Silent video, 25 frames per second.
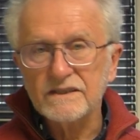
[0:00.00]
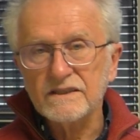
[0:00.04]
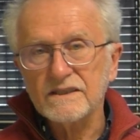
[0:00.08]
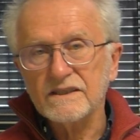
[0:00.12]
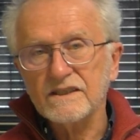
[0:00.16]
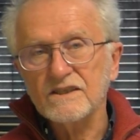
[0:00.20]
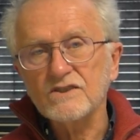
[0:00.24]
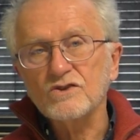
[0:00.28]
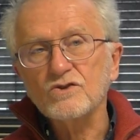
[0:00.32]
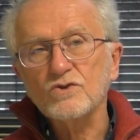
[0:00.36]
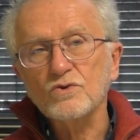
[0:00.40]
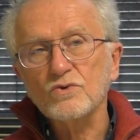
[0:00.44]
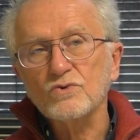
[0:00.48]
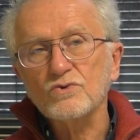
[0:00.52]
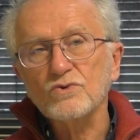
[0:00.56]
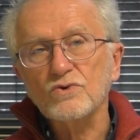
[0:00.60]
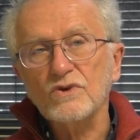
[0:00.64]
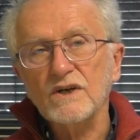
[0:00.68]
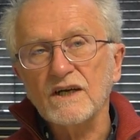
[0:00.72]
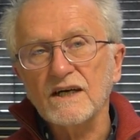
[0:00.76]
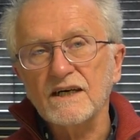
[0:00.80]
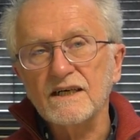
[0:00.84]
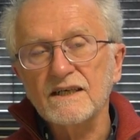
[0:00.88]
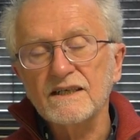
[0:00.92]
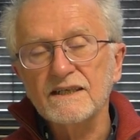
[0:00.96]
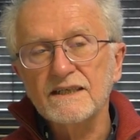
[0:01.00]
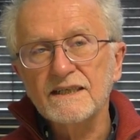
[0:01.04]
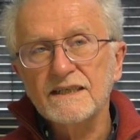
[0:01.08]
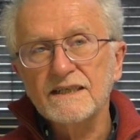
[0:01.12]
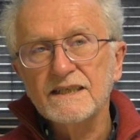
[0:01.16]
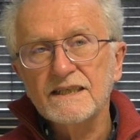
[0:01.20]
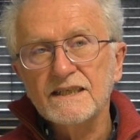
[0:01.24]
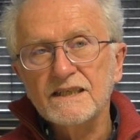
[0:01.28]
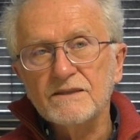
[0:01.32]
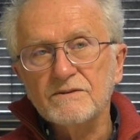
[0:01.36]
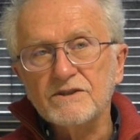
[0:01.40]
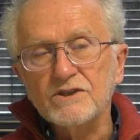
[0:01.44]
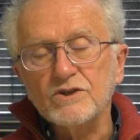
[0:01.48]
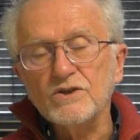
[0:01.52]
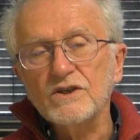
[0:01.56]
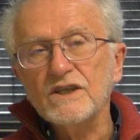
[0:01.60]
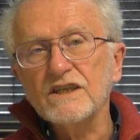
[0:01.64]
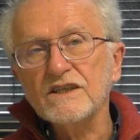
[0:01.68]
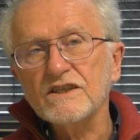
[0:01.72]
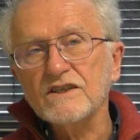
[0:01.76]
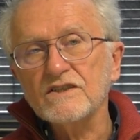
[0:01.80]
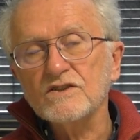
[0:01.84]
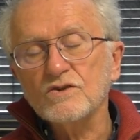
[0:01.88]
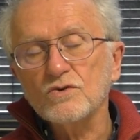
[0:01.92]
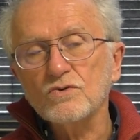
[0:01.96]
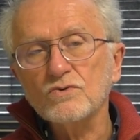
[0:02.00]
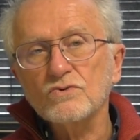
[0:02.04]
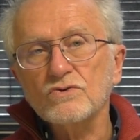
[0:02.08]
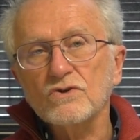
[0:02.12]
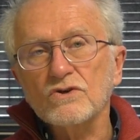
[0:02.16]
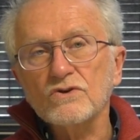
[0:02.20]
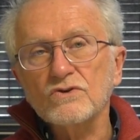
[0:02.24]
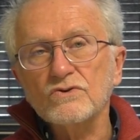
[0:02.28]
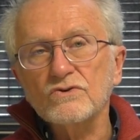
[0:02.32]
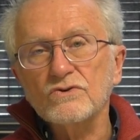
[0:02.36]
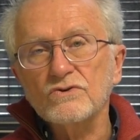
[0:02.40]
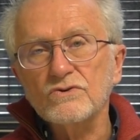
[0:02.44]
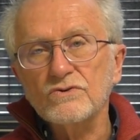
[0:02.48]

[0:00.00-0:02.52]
question de la... Ce qu'il est question dans,